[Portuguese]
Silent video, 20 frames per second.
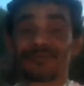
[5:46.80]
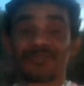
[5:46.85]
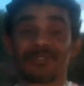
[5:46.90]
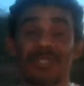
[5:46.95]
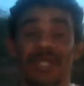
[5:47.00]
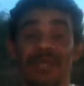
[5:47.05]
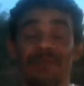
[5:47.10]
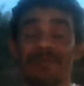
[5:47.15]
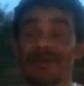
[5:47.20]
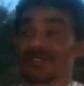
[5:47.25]

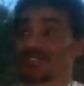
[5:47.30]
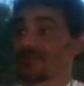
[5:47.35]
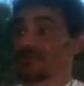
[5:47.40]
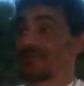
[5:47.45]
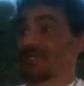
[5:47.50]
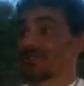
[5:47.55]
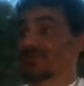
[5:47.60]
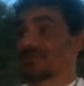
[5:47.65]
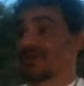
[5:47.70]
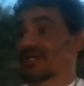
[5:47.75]
já é mais ou
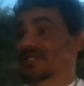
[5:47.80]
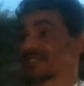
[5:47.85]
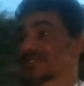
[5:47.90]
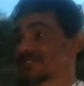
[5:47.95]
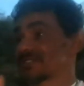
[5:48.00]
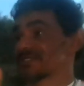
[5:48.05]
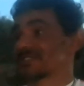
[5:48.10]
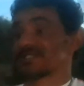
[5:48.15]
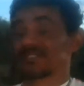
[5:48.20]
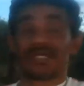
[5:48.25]
menos umas
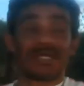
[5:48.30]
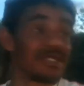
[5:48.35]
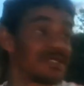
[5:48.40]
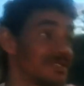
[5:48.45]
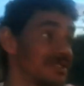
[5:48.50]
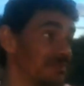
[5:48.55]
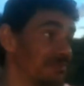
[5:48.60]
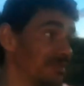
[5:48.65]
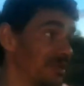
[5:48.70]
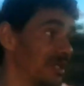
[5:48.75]
seis
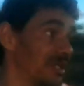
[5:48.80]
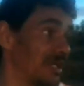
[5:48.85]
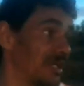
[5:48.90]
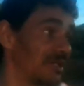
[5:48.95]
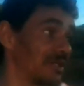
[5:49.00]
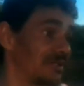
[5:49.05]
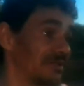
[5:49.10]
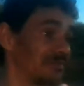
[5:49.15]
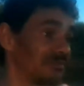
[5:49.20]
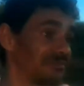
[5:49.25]
e meia,